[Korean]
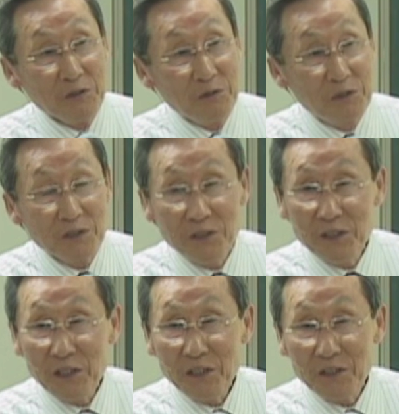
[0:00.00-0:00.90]

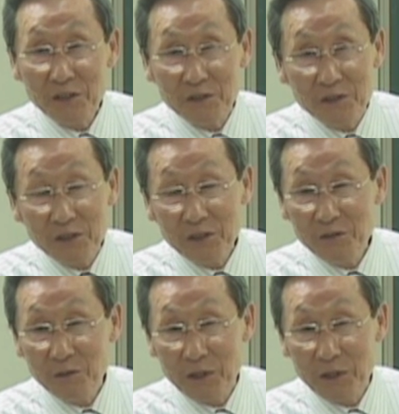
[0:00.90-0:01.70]
유전자가 꺼지기도